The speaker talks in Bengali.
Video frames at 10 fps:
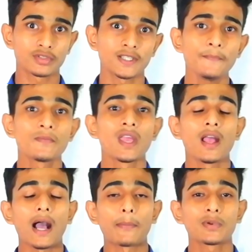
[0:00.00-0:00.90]
হচ্ছে
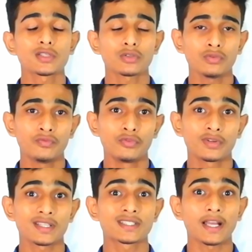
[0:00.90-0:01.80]
আপনারা যখন
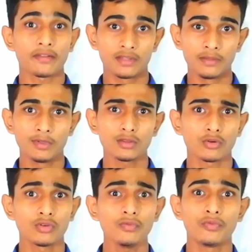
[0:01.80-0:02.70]
ফোনটা চার্জ দিবেন
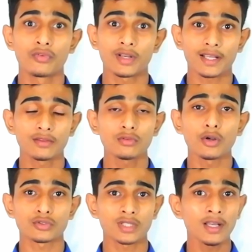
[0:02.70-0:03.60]
তখন ফোনটা কিন্তু
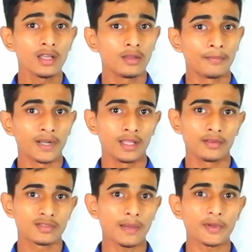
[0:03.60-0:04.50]
অযথা মানে
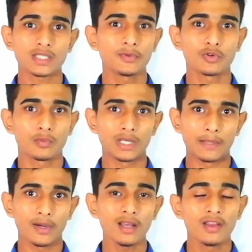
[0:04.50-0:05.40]
চাপাচাপি করবেন
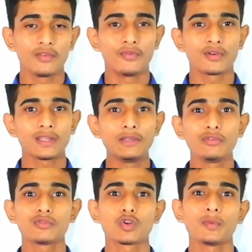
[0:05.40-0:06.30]
না বা ফোন
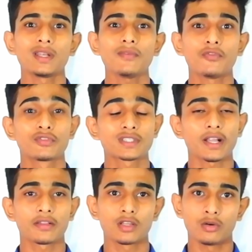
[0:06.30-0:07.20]
ইউজ করবেন না ফোন
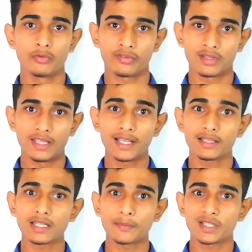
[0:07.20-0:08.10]
চার্জ দেওয়া অবস্থায়
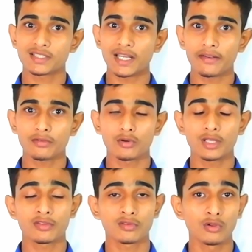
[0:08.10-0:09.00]
এক্ষেত্রে আপনার চার্জ
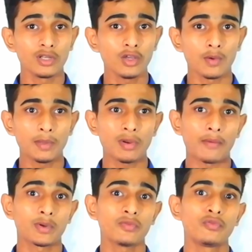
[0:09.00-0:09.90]
অনেক স্লোলি হবে এবং
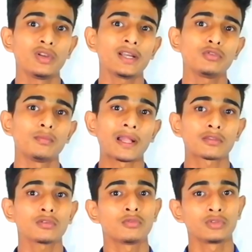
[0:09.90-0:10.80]
আপনার ফোনের কিন্তু
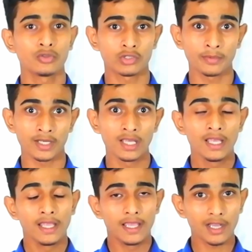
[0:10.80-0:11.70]
মারাত্মক ক্ষতি হতে পারে
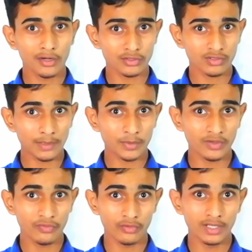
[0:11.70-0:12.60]
এ কারণে যখন
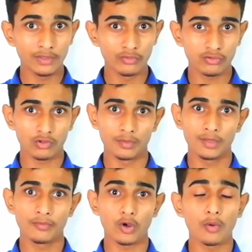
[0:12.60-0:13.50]
আপনারা ফোন ইউজ
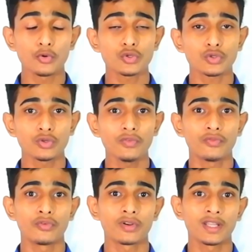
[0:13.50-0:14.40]
করবেন অবশ্যই
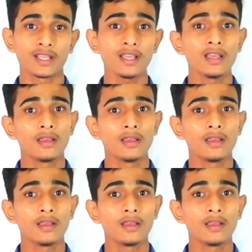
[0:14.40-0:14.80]
ফোনটিকে